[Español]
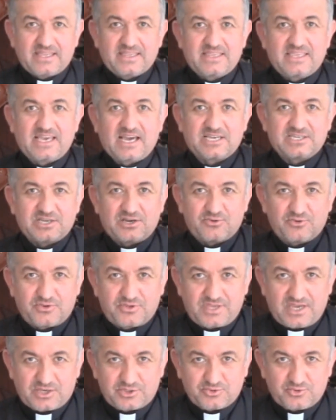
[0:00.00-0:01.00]

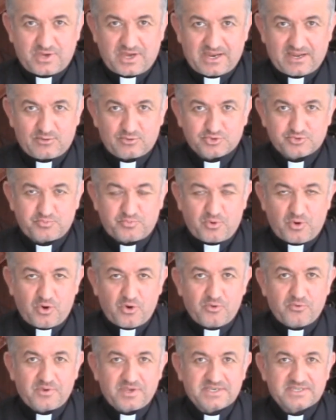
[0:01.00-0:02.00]
de, de, ayudar a los
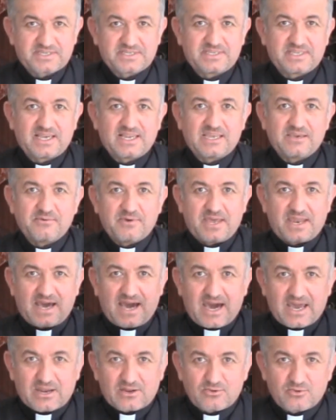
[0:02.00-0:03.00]
pobres, de
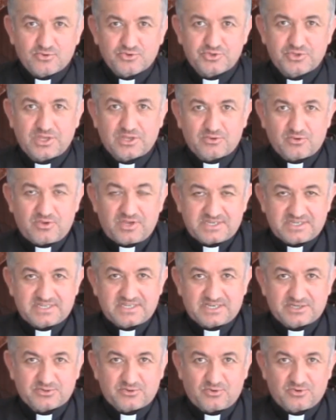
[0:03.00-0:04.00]
liberarlos, de todas
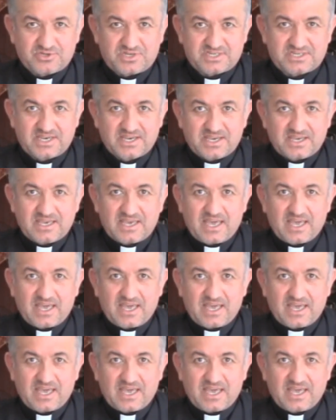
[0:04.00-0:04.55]
esas cosas,